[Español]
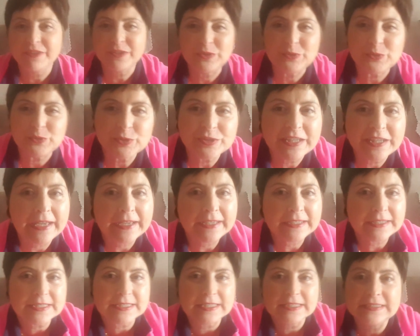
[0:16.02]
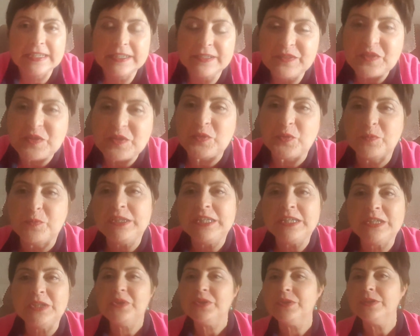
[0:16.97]
a hacer otro tag esta tarde de
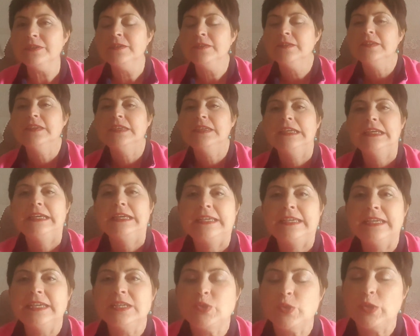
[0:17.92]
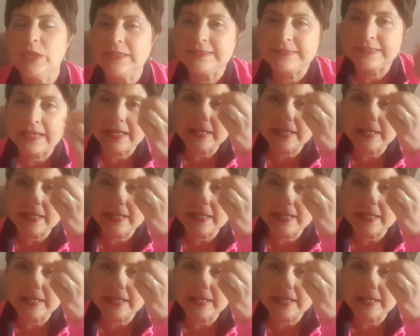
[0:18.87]
domingo, que he hecho el